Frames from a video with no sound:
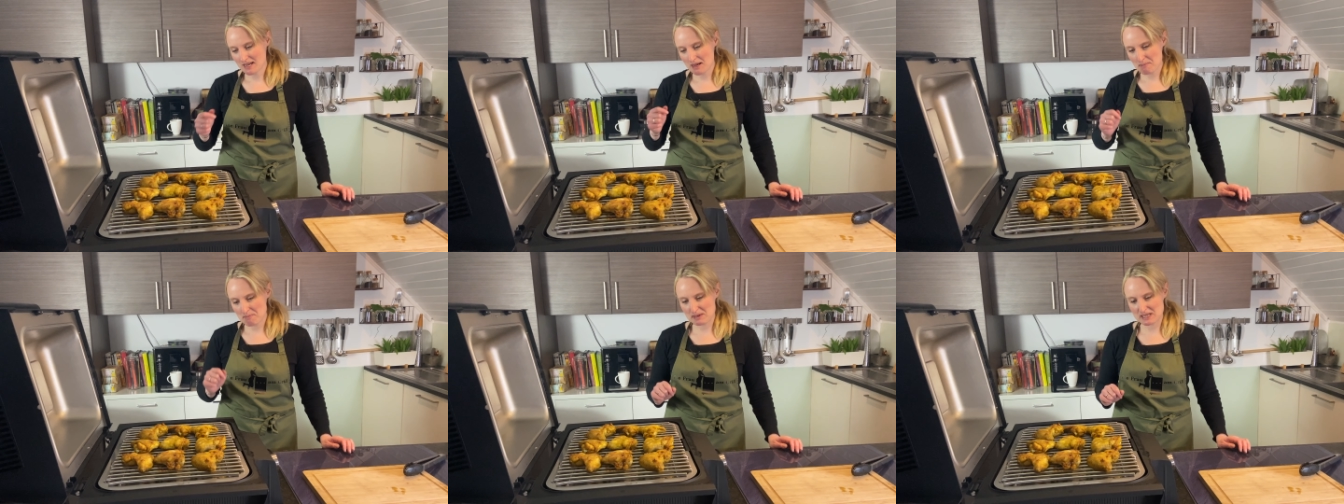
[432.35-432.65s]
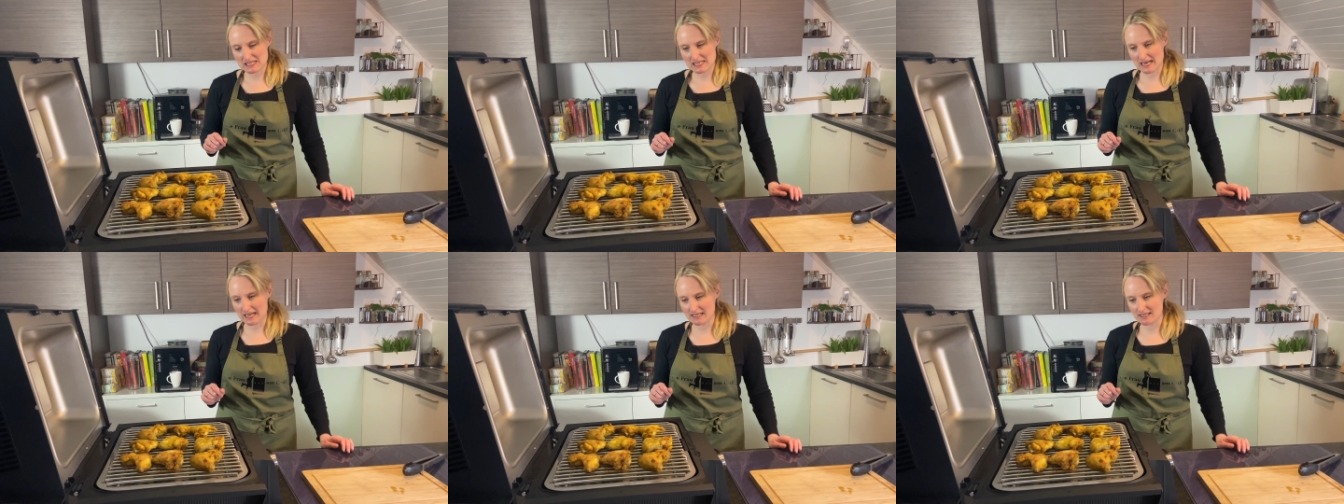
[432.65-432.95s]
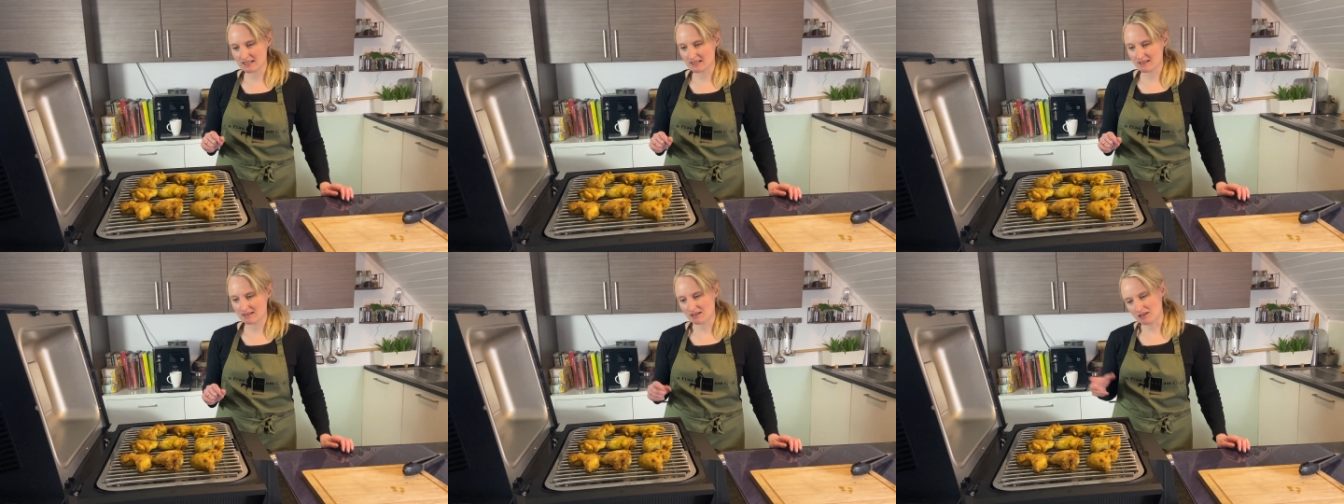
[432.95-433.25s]

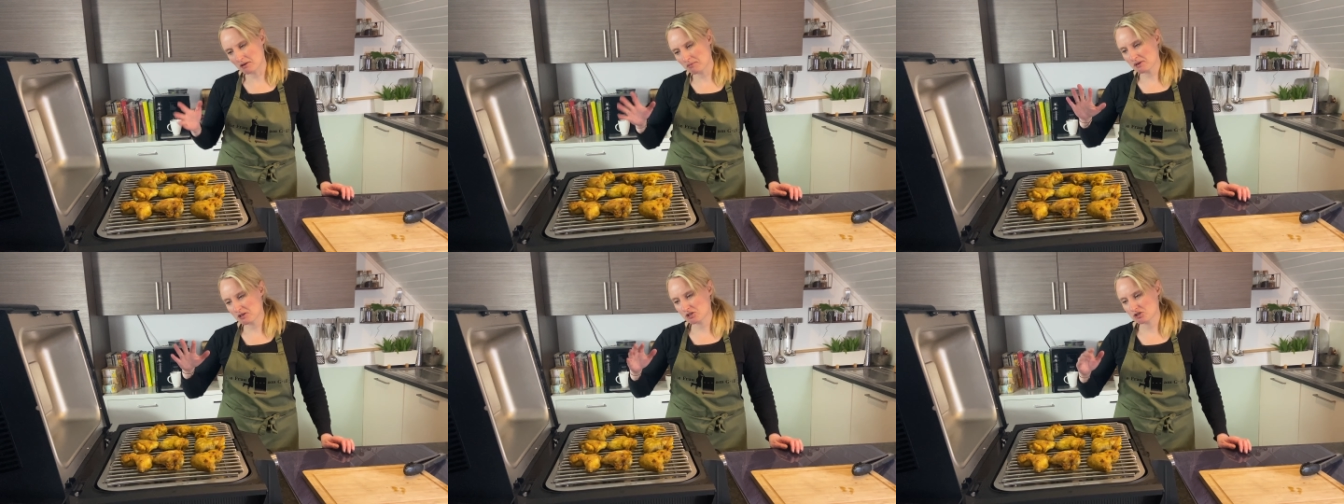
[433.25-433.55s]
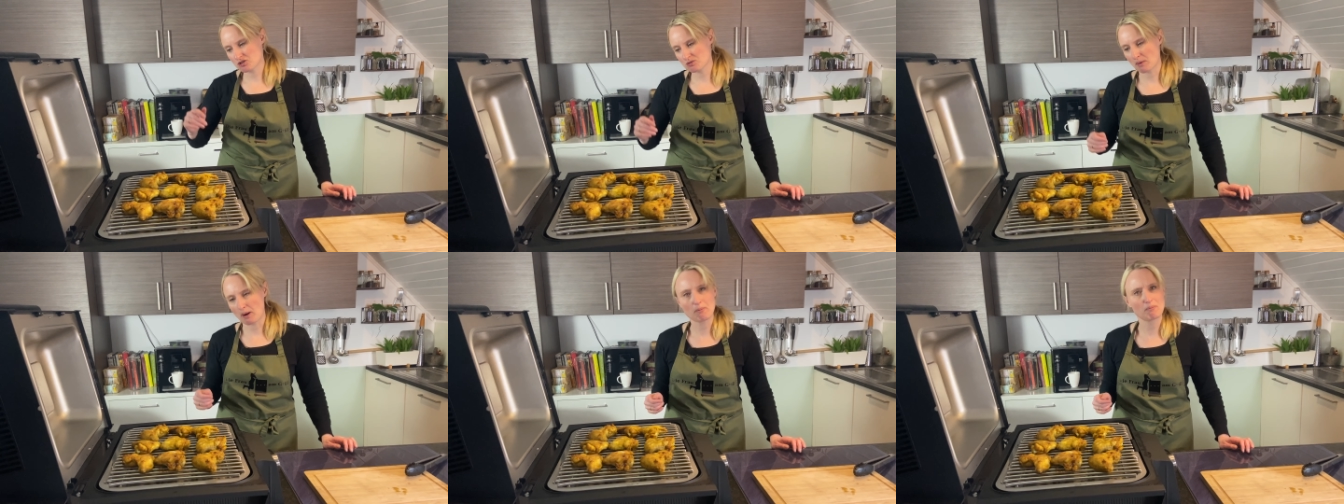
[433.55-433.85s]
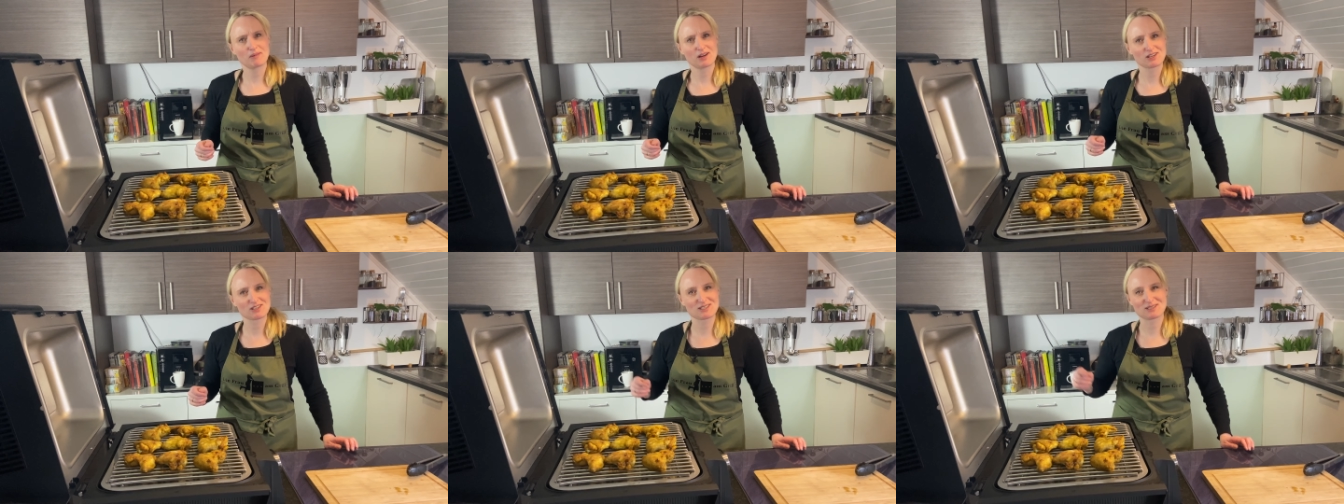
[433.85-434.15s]
betätigen kann. Aber jetzt warten
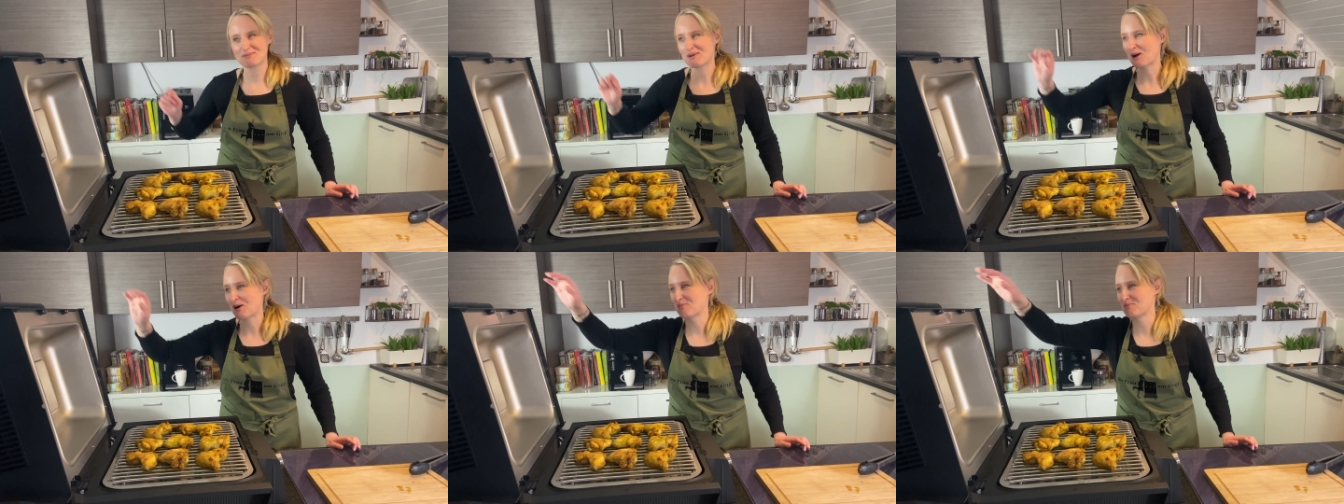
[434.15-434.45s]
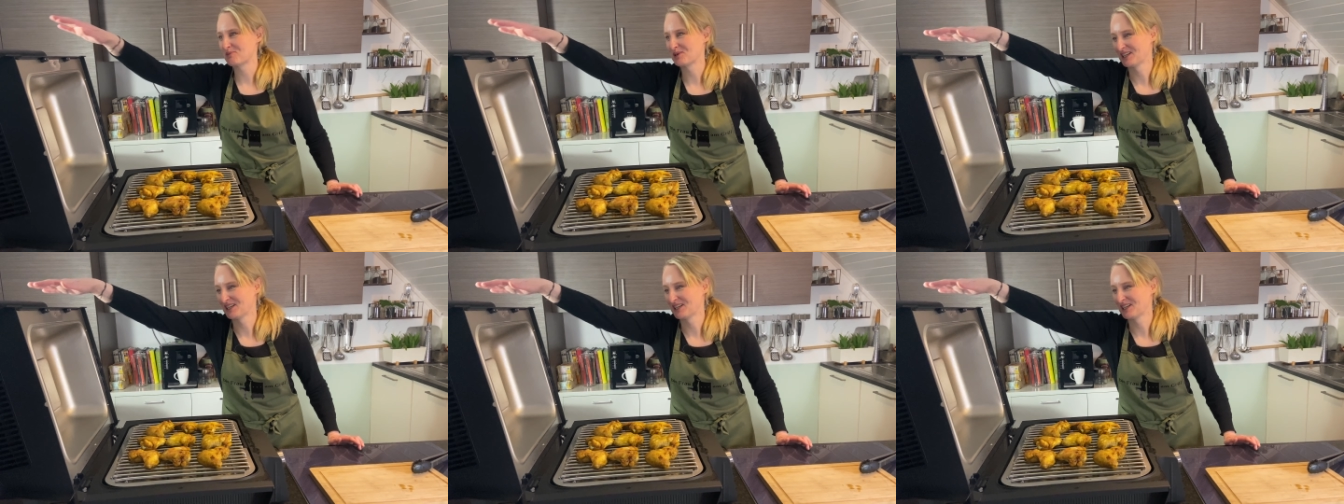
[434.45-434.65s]
wir erst einmal ab.